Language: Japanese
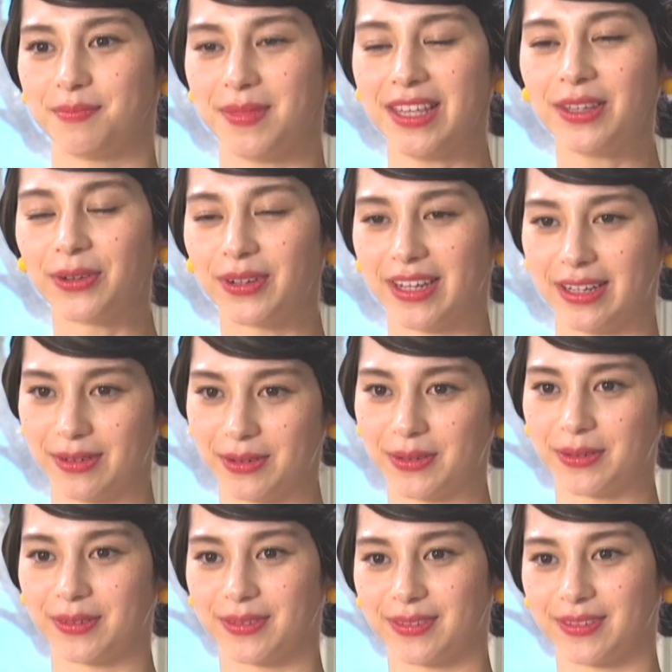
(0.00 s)
緑
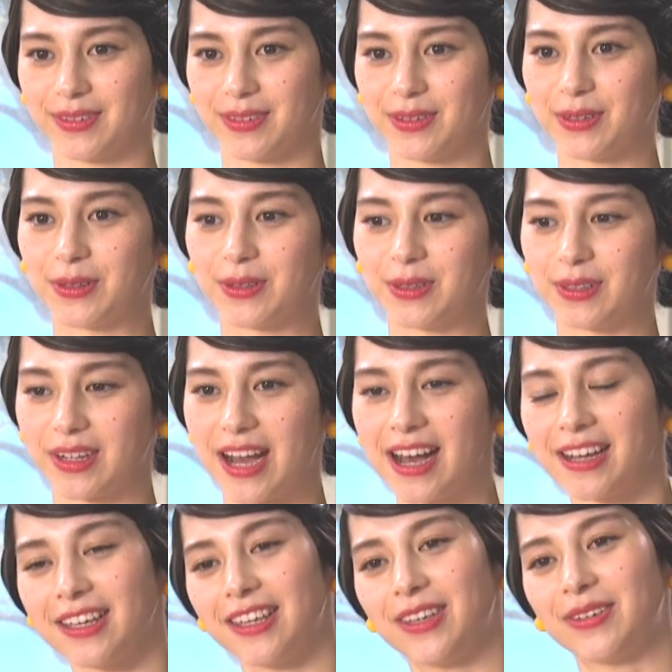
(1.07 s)
のこう
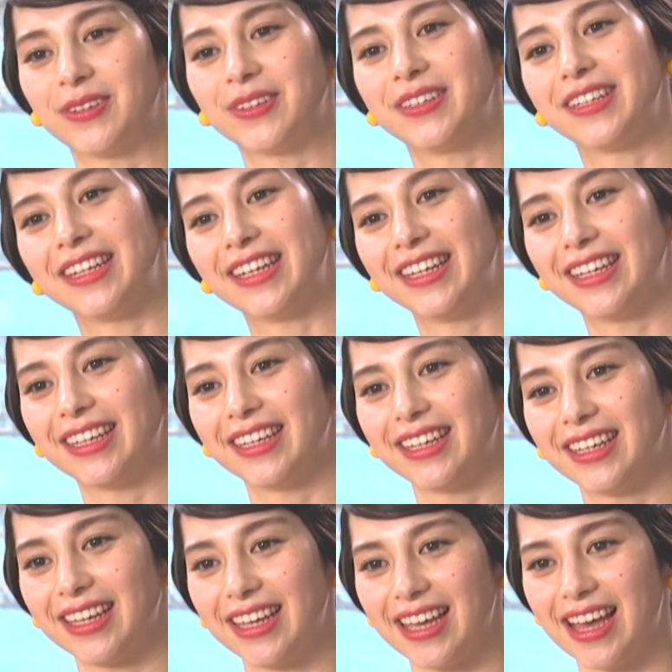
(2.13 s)
環境に
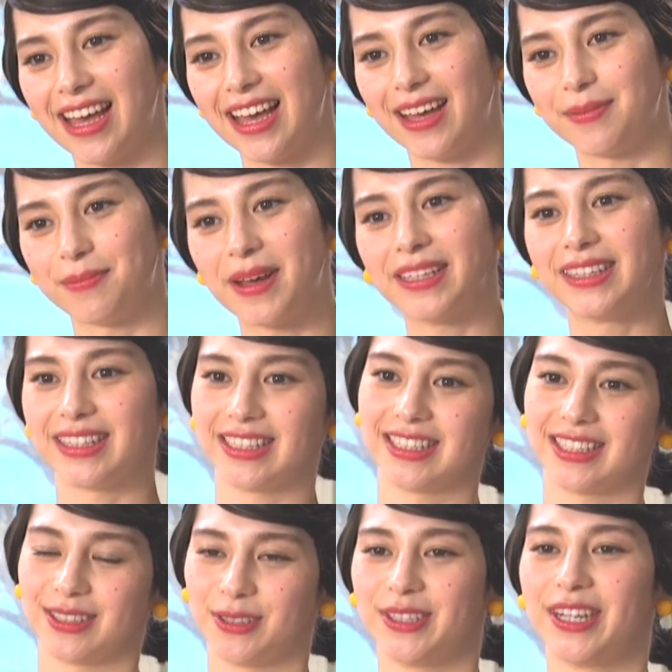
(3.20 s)

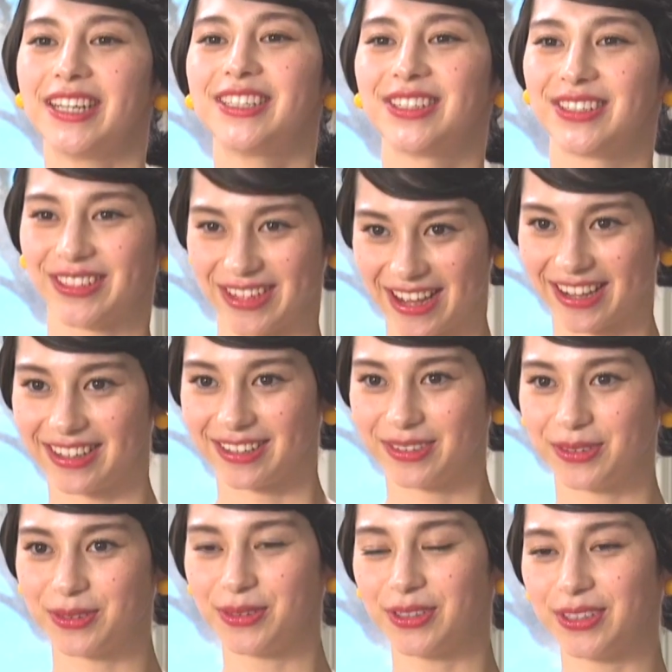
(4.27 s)
マッチして、フレッシュな、
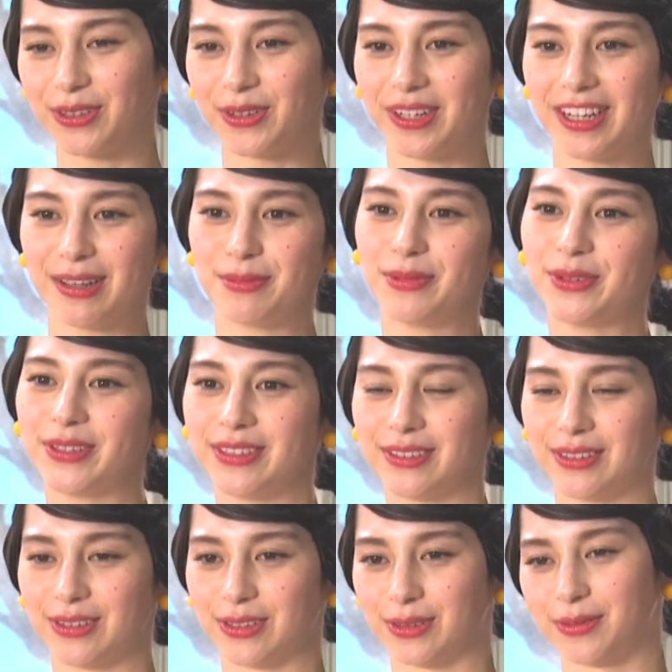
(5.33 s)
本当に
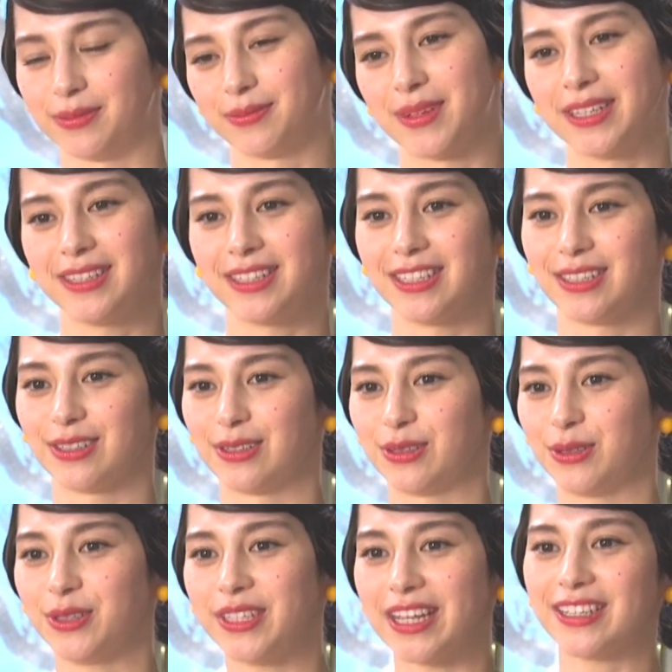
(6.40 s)
オリーブオイルとマッチす
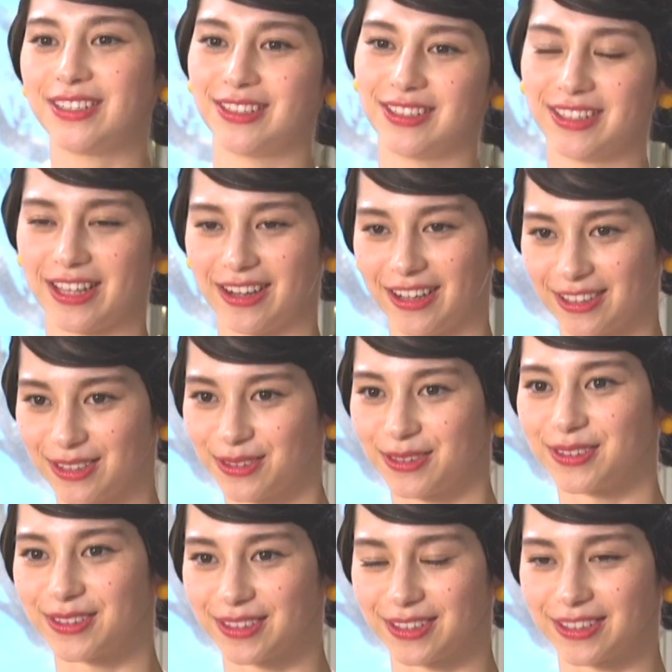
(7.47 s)
るフレッシュさがす
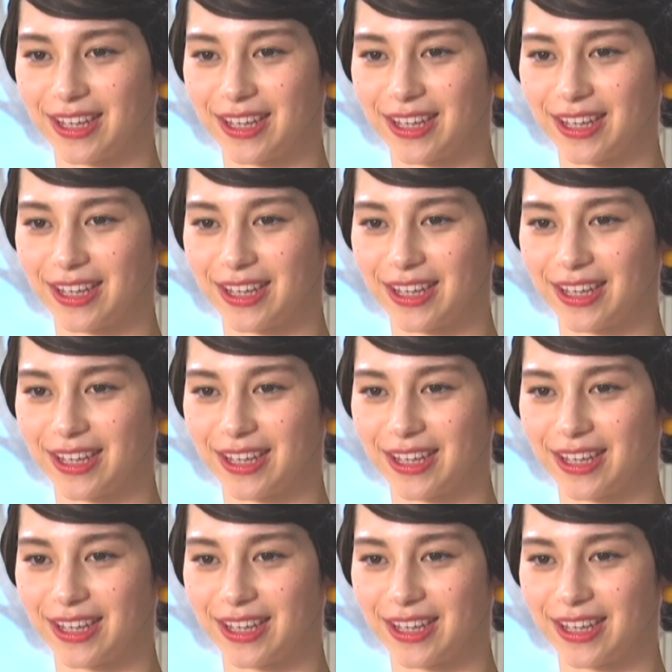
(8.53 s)
ごく